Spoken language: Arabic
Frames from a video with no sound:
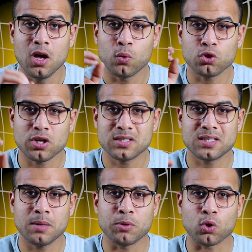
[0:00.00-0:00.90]
والشخص
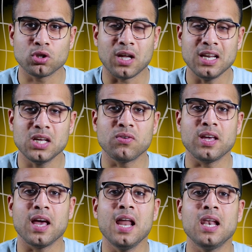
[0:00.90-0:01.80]
ده بيرد عليك
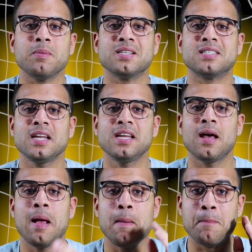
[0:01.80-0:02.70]
في اقل من
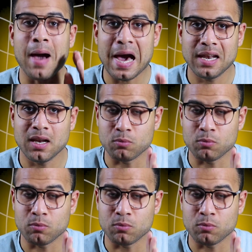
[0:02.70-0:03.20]
ثانيه بحل